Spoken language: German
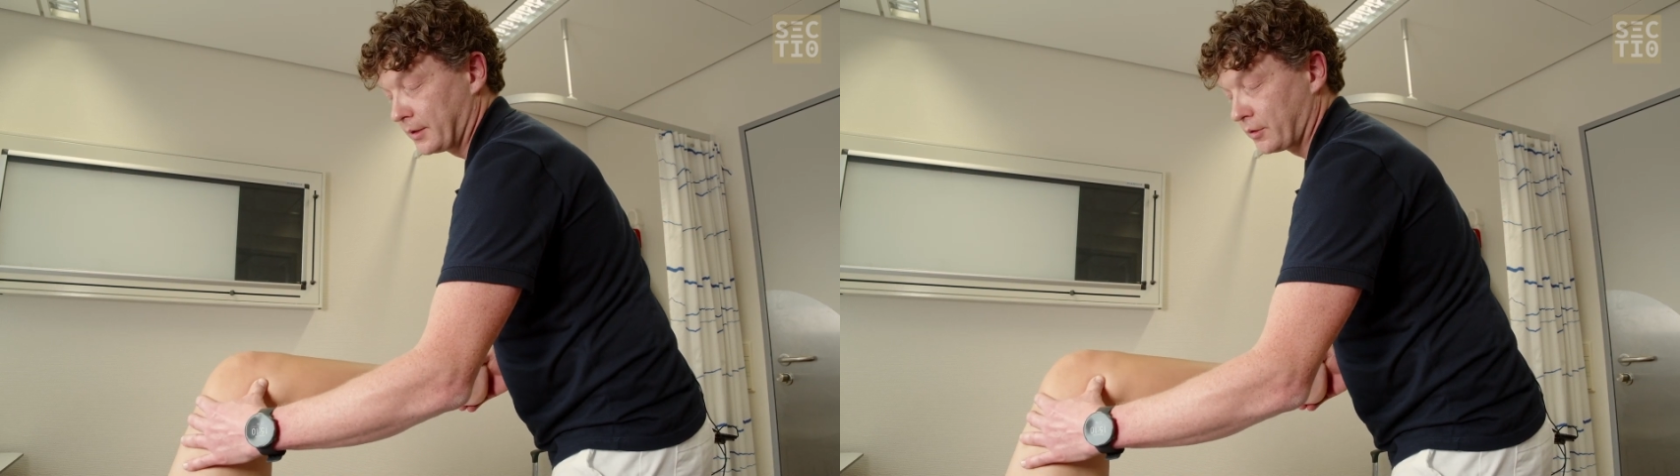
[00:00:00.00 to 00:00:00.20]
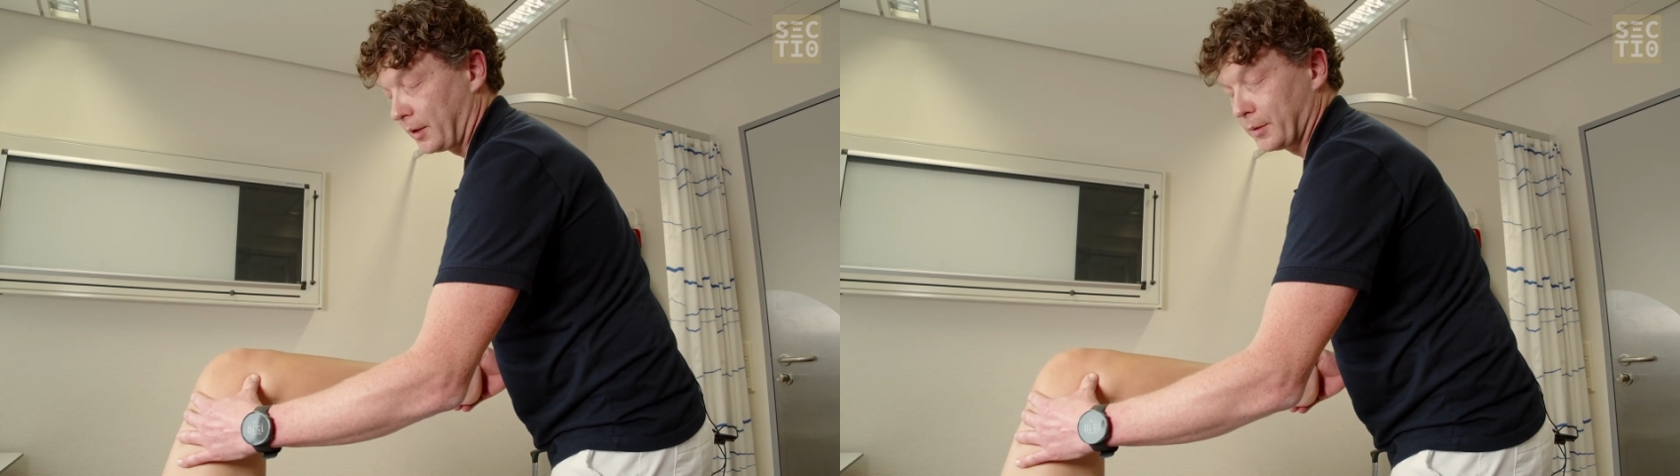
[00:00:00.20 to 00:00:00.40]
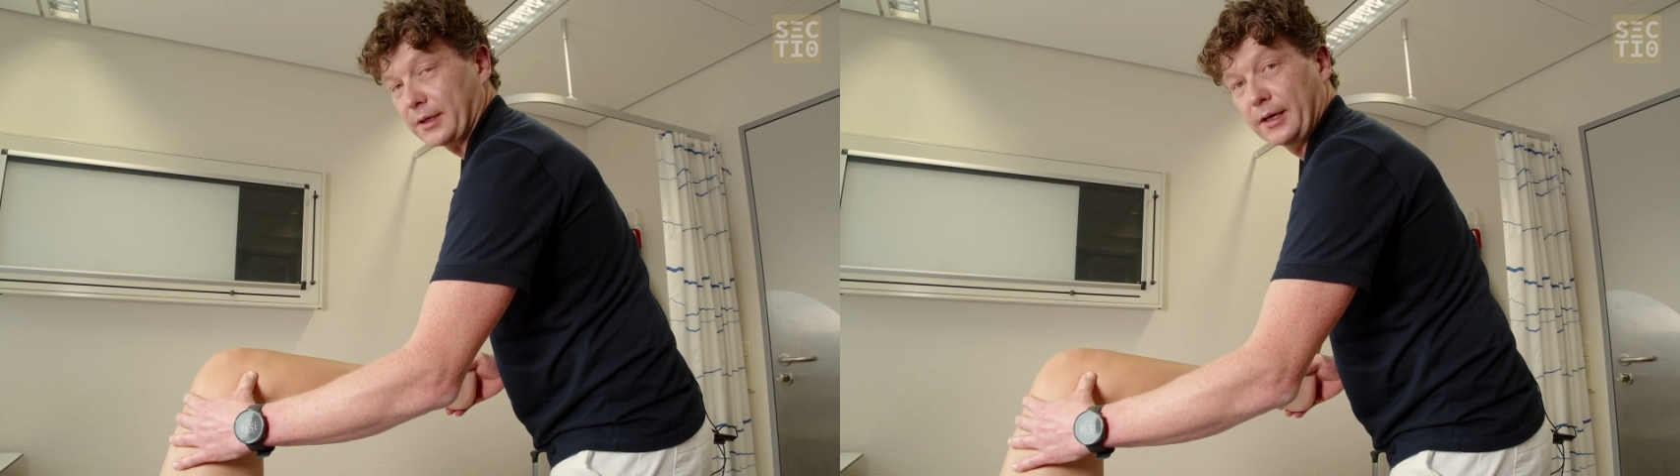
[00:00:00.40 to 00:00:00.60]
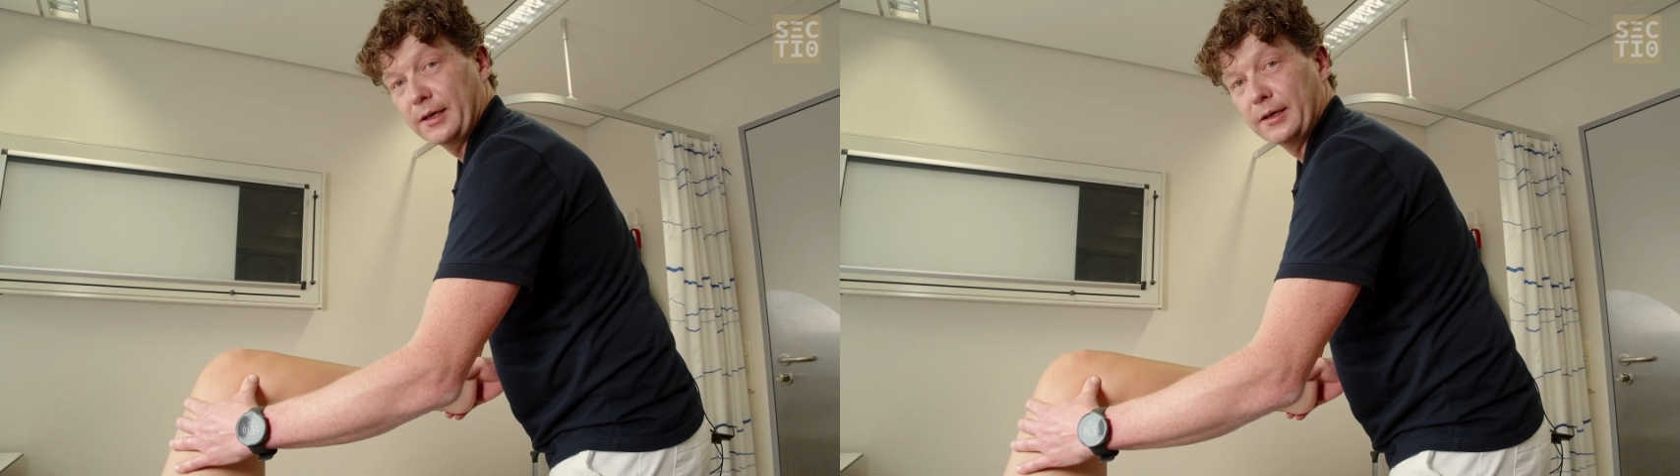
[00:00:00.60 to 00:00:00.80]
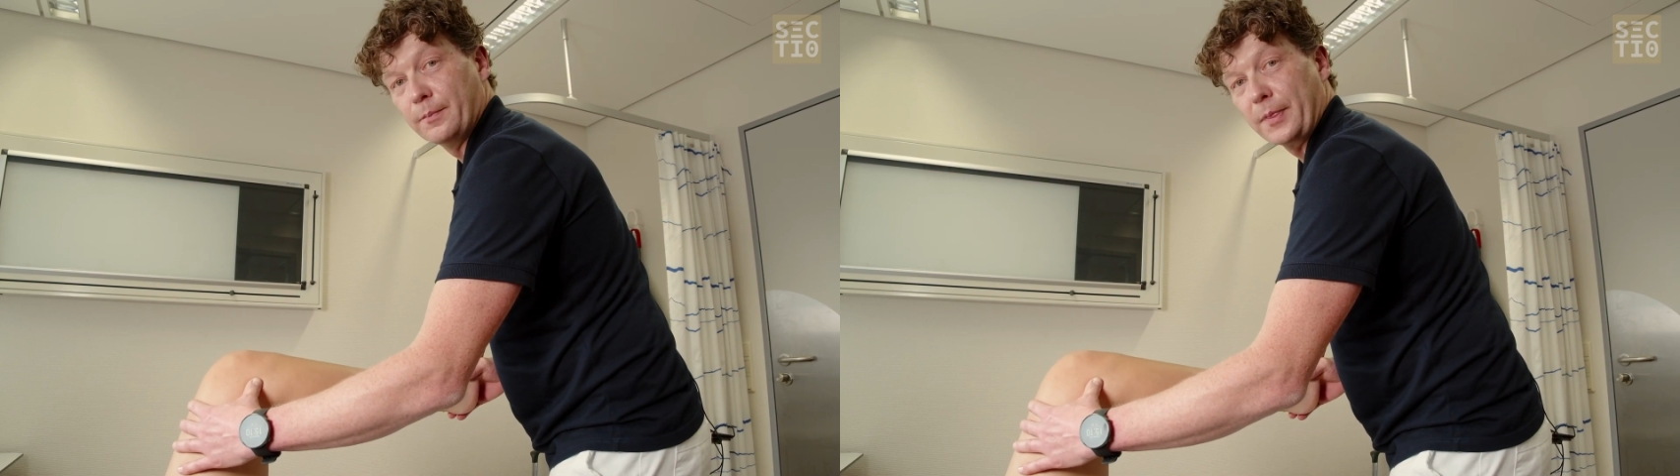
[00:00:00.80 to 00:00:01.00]
So habe ich
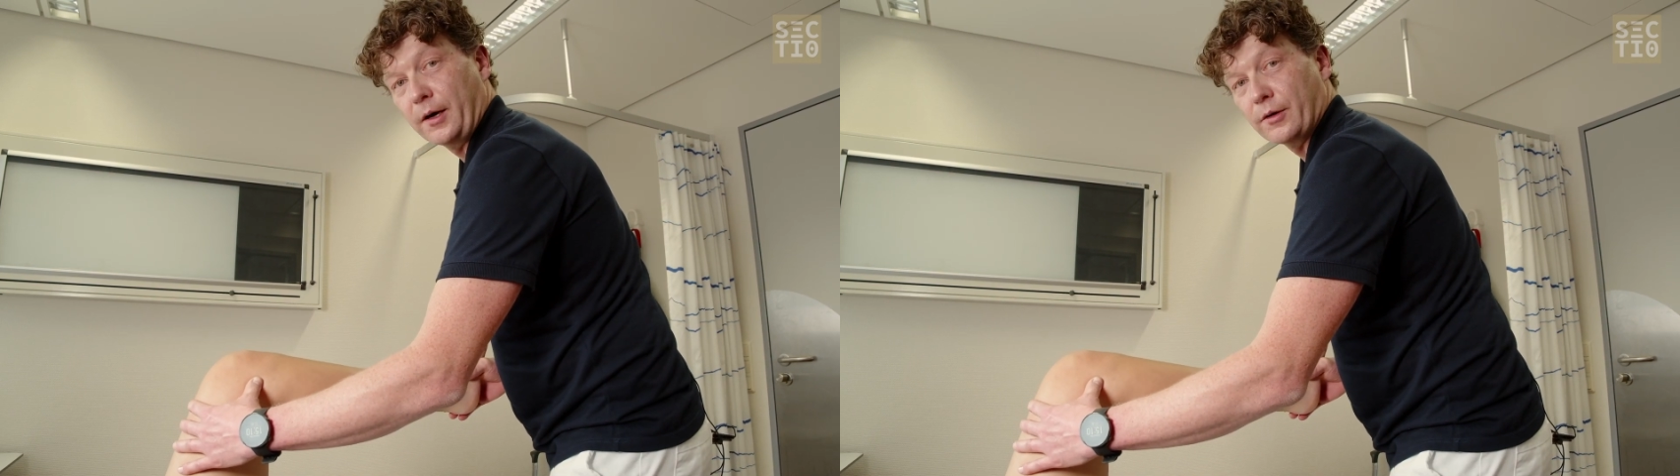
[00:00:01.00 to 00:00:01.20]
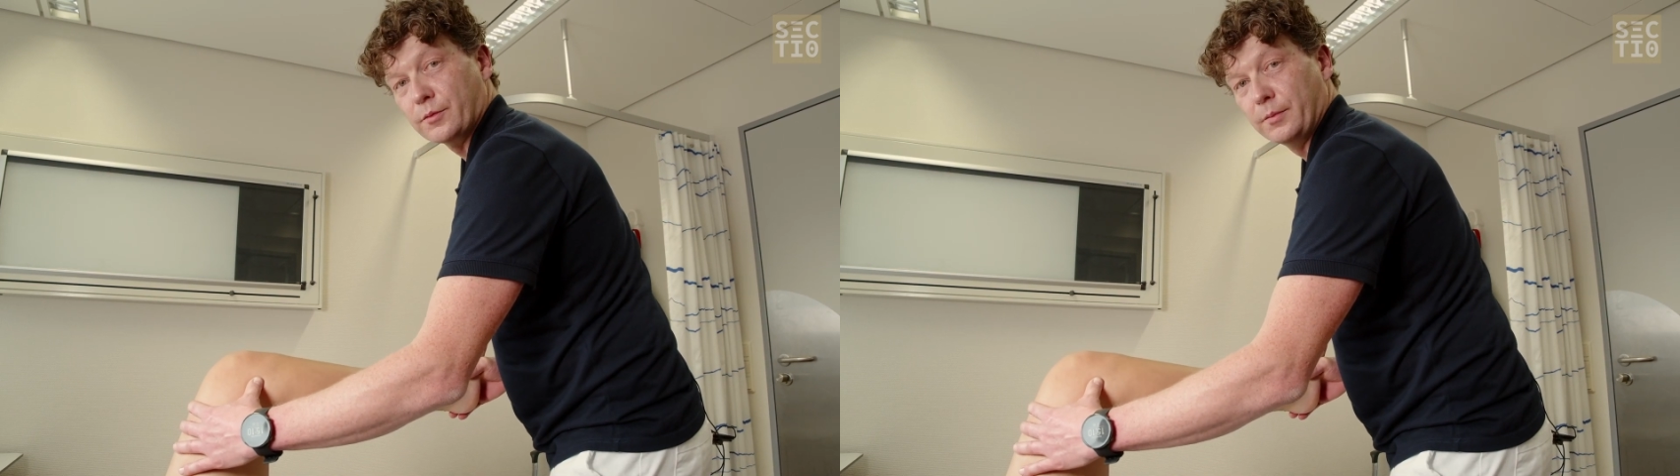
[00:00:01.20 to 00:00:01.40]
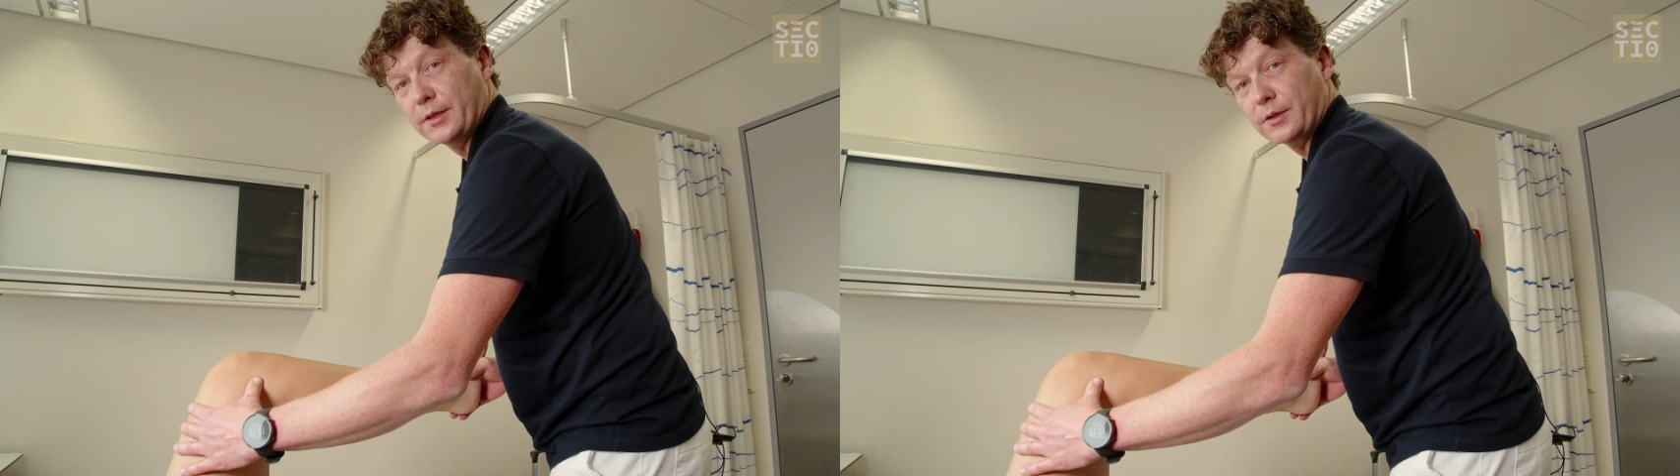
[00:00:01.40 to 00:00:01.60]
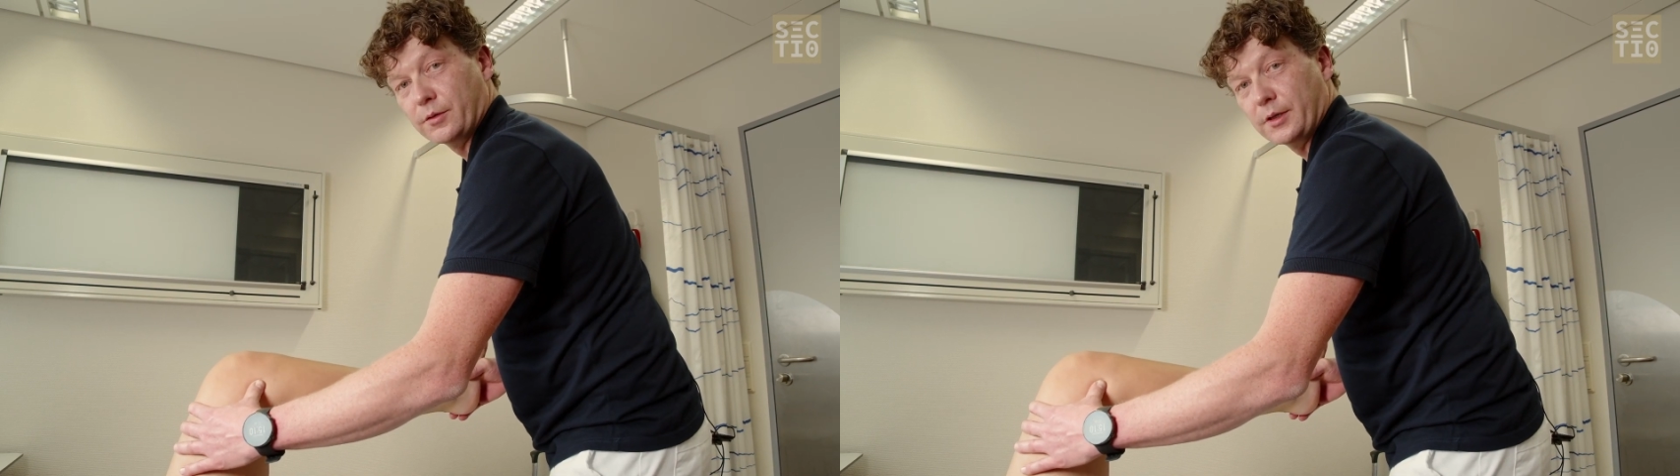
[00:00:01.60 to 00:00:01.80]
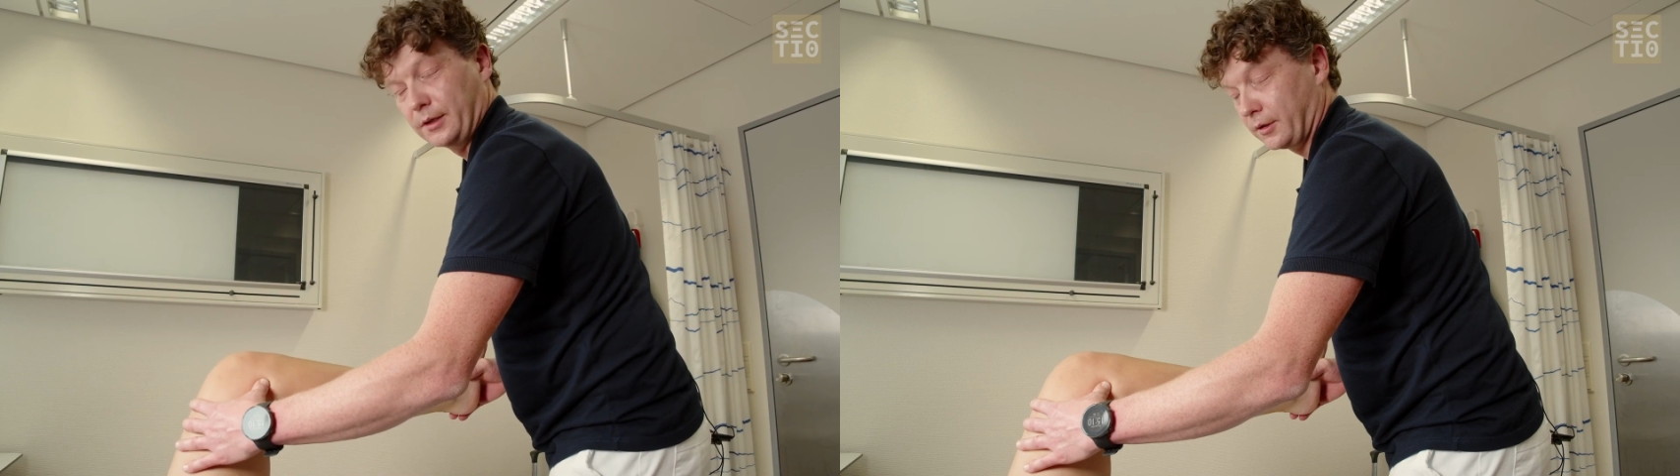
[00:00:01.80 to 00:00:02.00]
eine
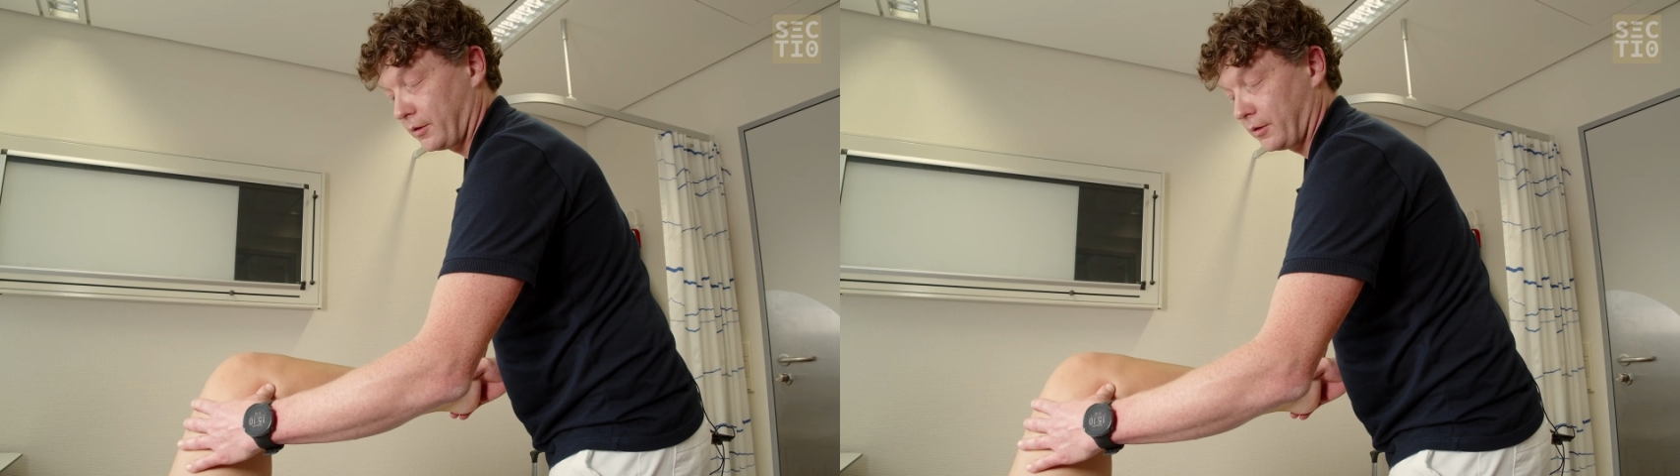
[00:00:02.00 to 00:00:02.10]
Außenmeniskus